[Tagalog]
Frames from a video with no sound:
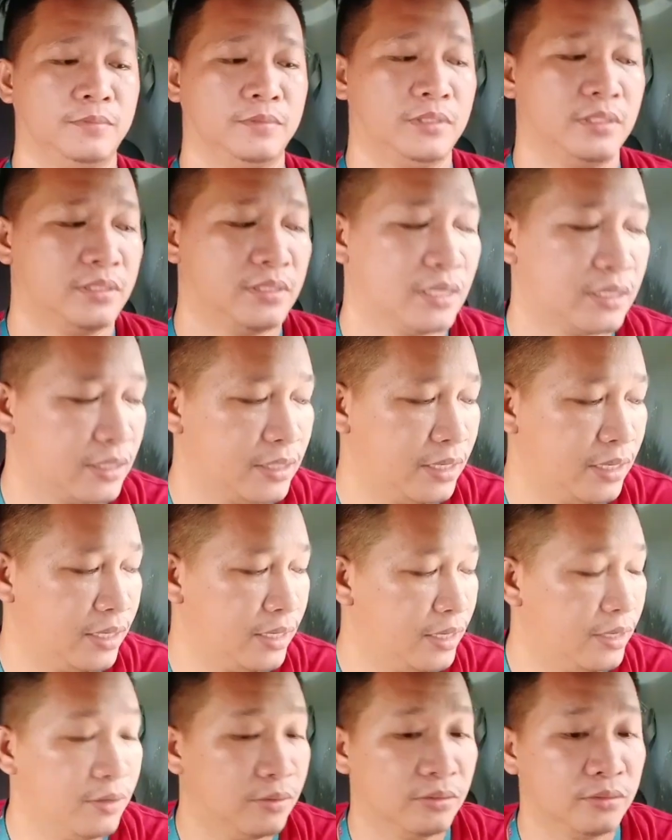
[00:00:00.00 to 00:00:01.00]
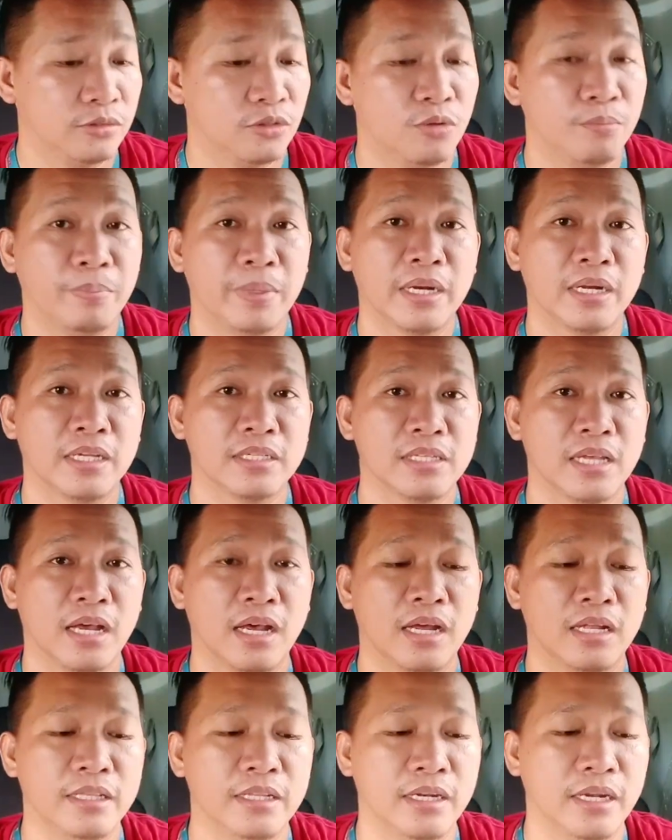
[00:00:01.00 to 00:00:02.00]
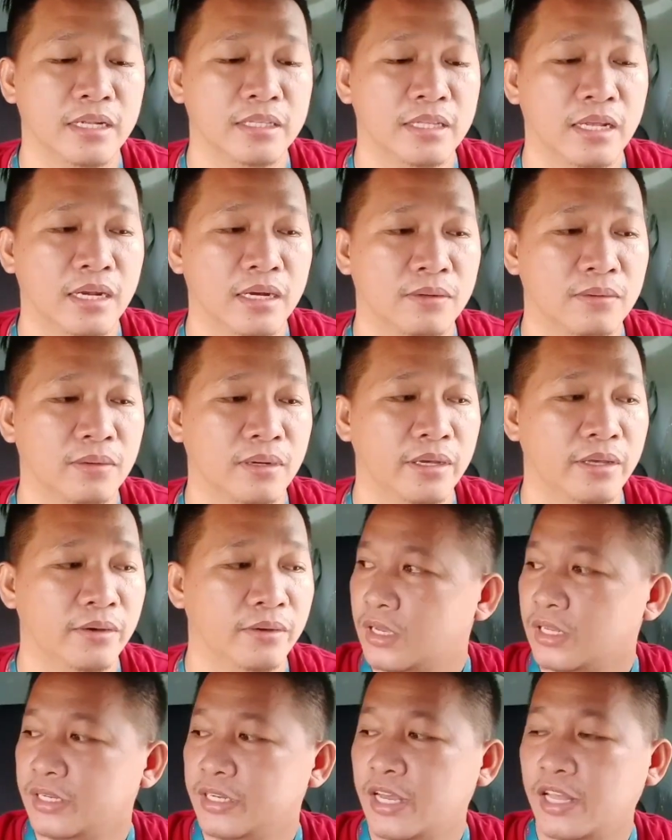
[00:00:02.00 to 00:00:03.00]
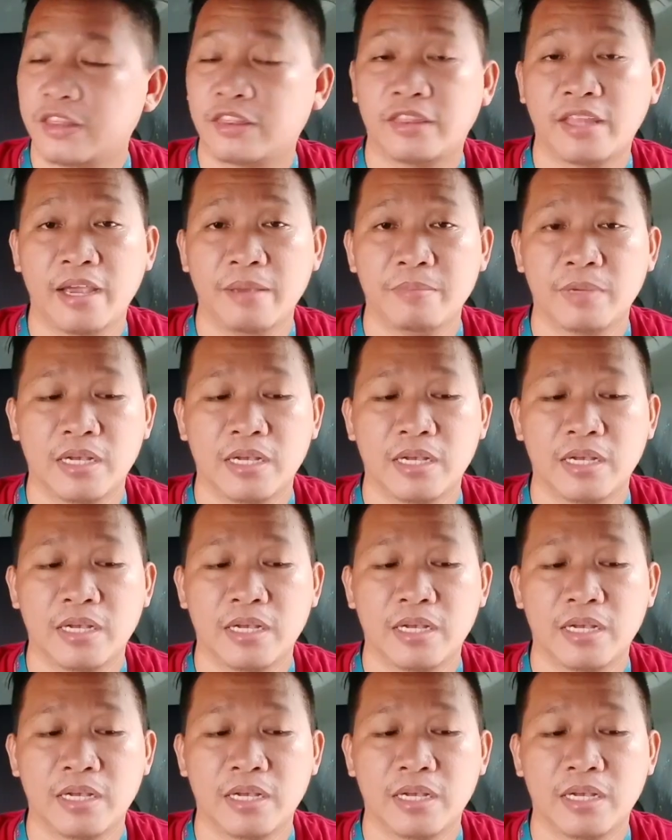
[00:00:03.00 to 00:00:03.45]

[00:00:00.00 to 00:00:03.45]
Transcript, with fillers: sasakyan na yon kumpara sa dinadala ko ngayon. That time